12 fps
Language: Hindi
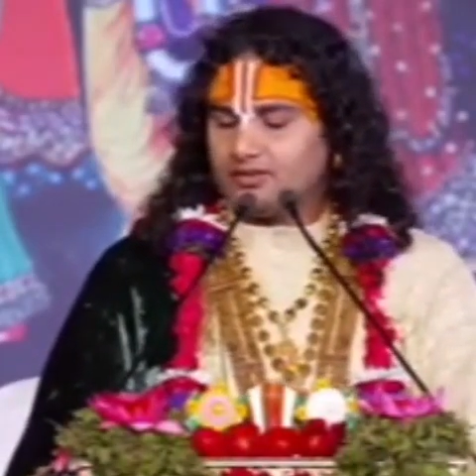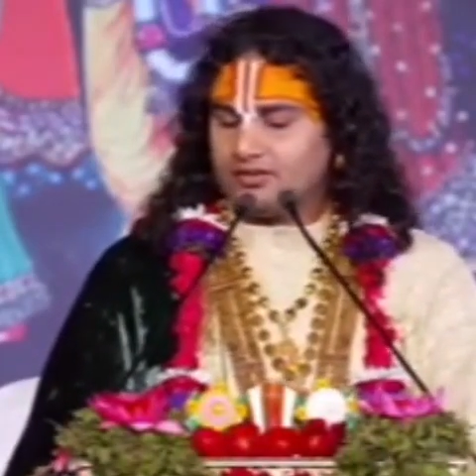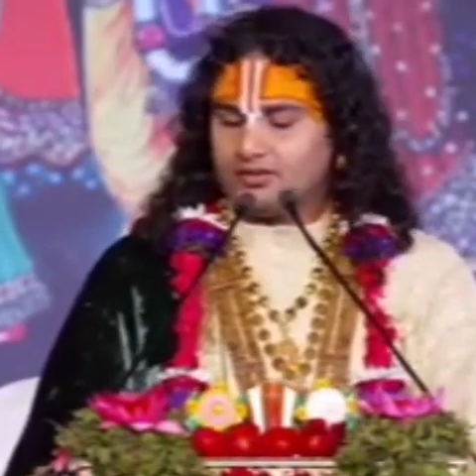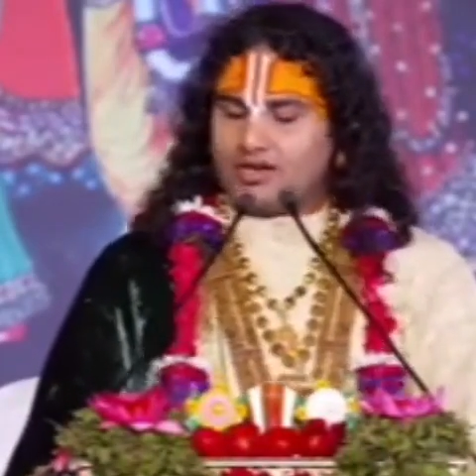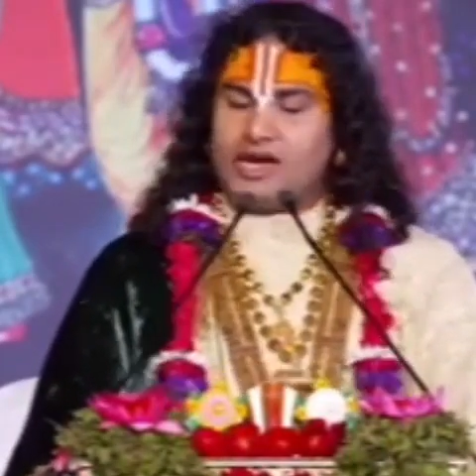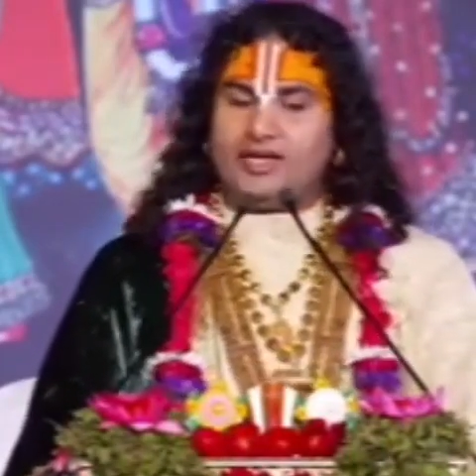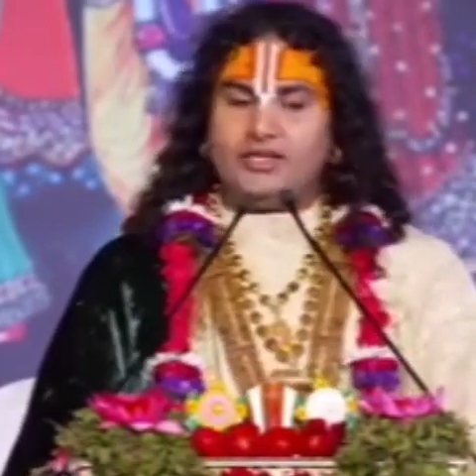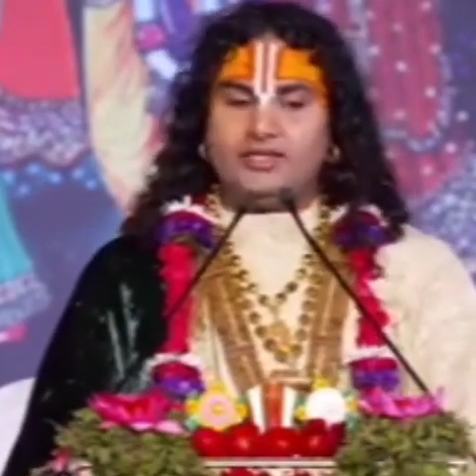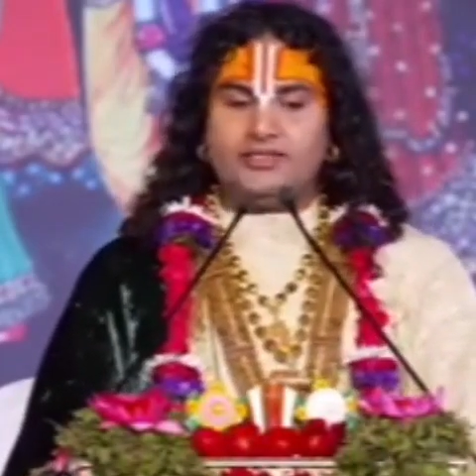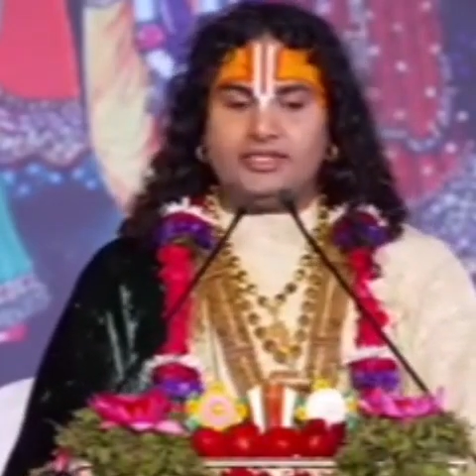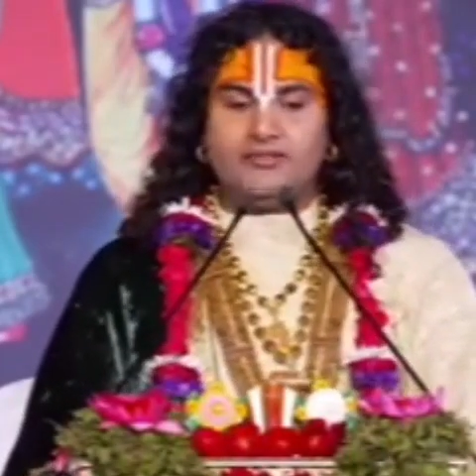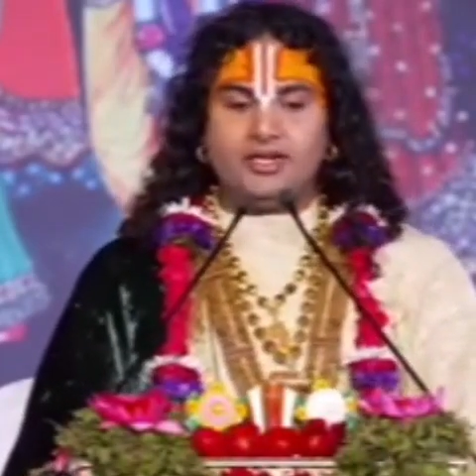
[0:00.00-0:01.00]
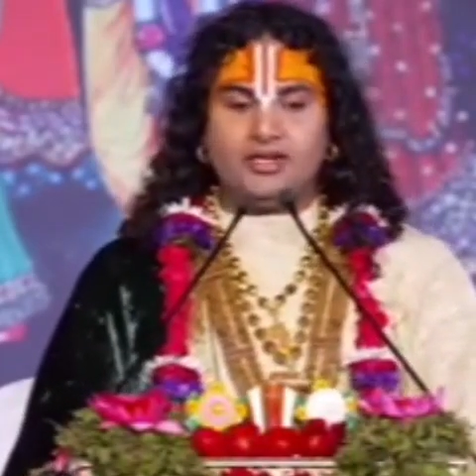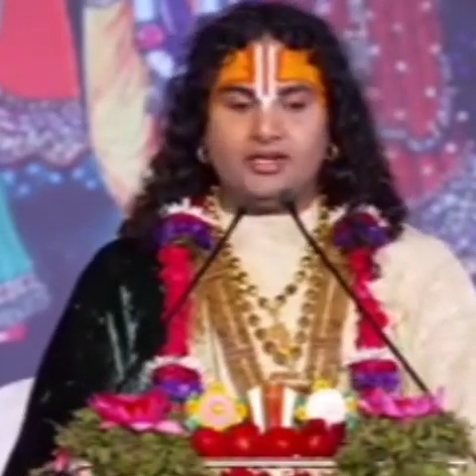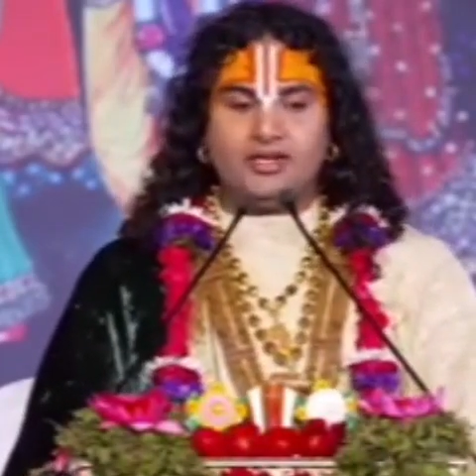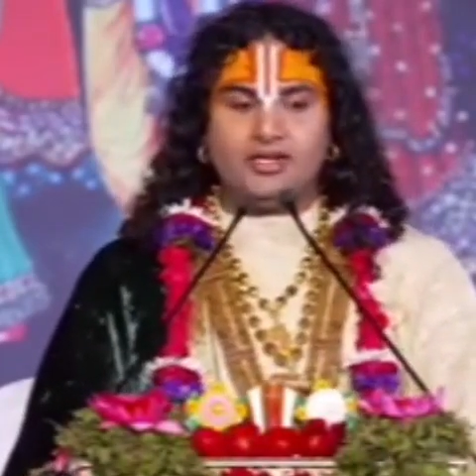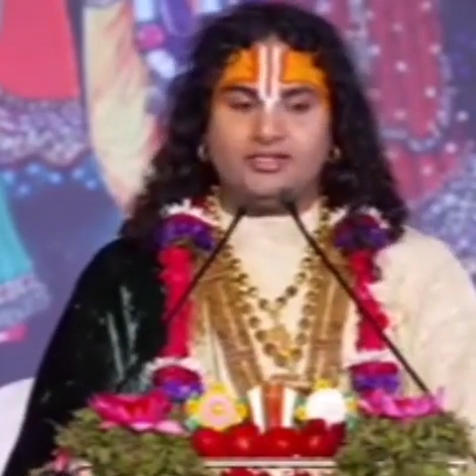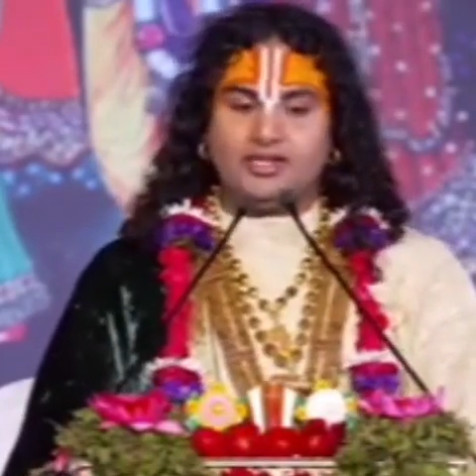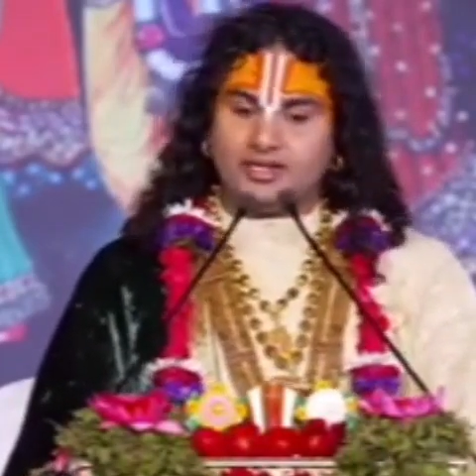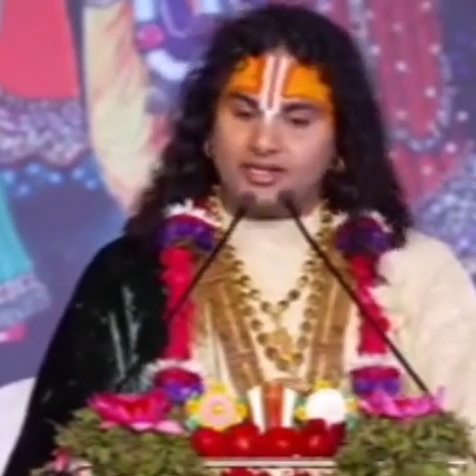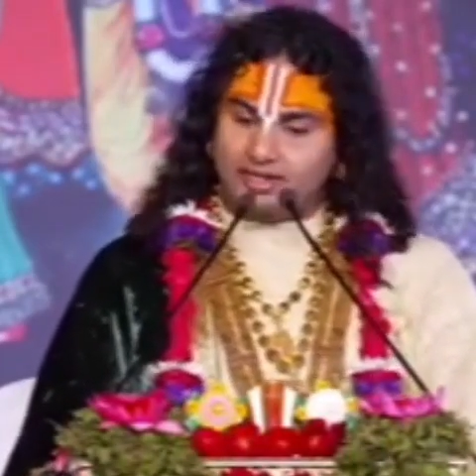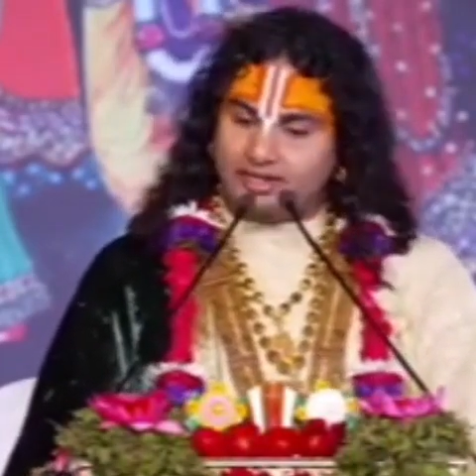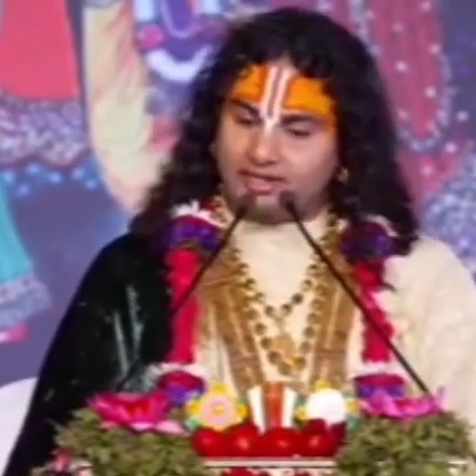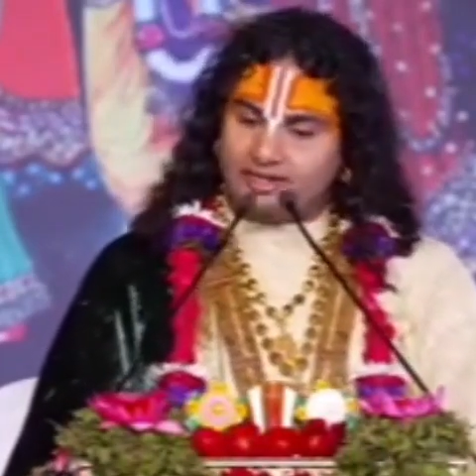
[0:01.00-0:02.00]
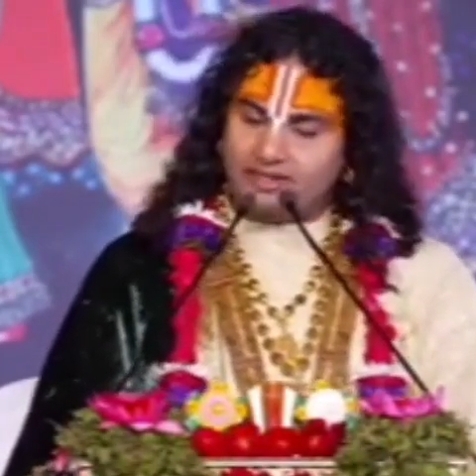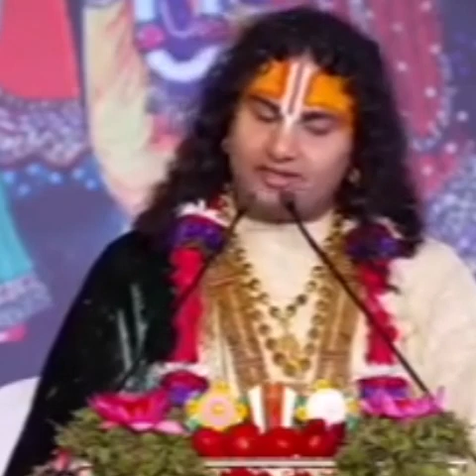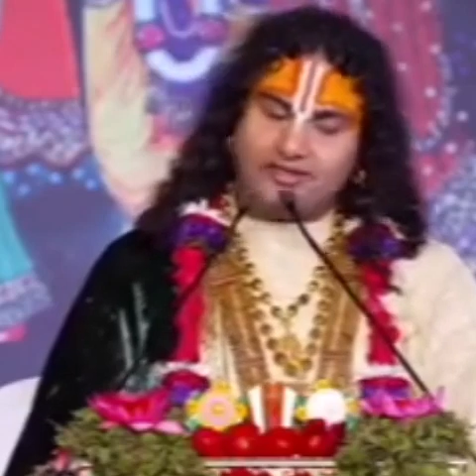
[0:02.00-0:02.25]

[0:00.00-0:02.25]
गाय की सेवा करना चाहिए